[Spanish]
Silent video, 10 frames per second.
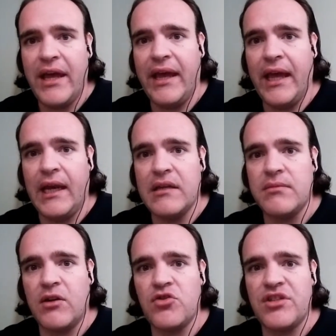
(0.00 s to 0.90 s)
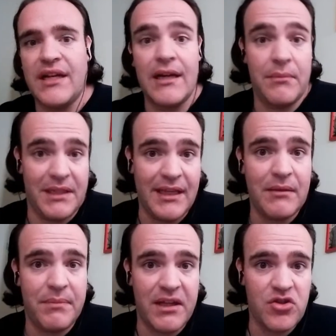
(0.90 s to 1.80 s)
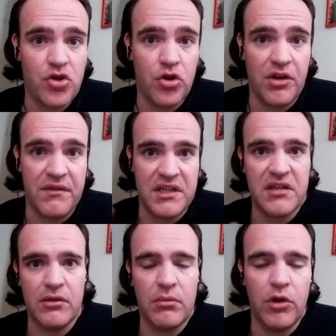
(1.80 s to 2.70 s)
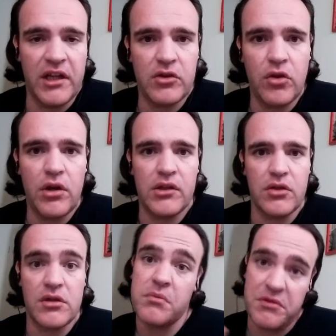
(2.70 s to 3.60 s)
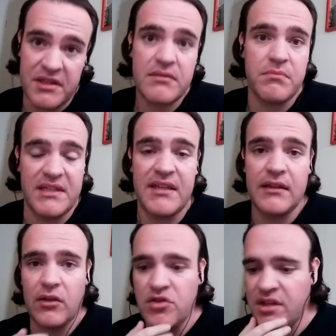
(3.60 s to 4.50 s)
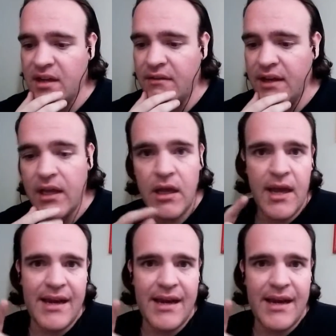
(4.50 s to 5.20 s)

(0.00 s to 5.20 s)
eh, les va a costar a la mitad de precio lo que viene siendo el boleto, entonces pues es bastante considerable,